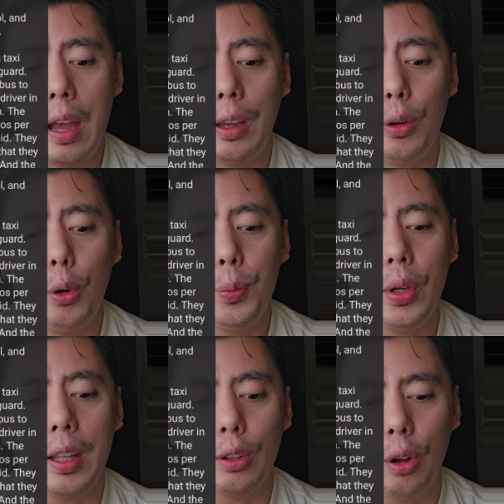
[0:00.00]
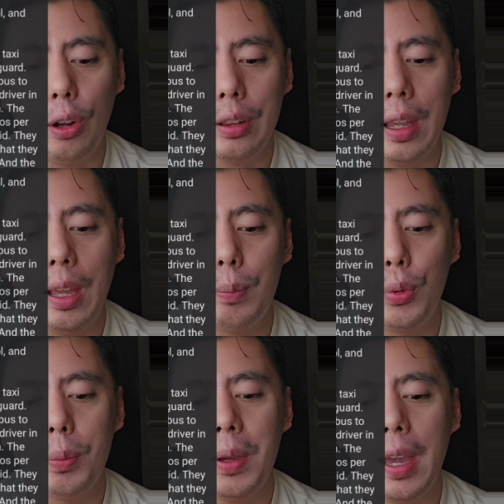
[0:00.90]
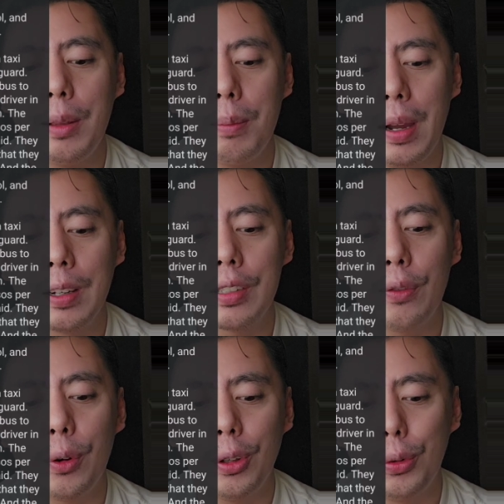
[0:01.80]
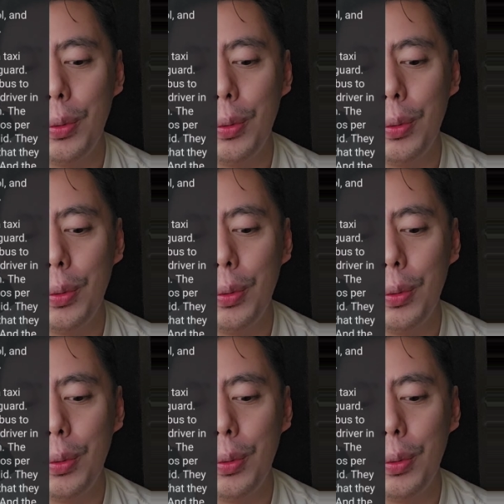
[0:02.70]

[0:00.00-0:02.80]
I hope you get caught and put behind bars for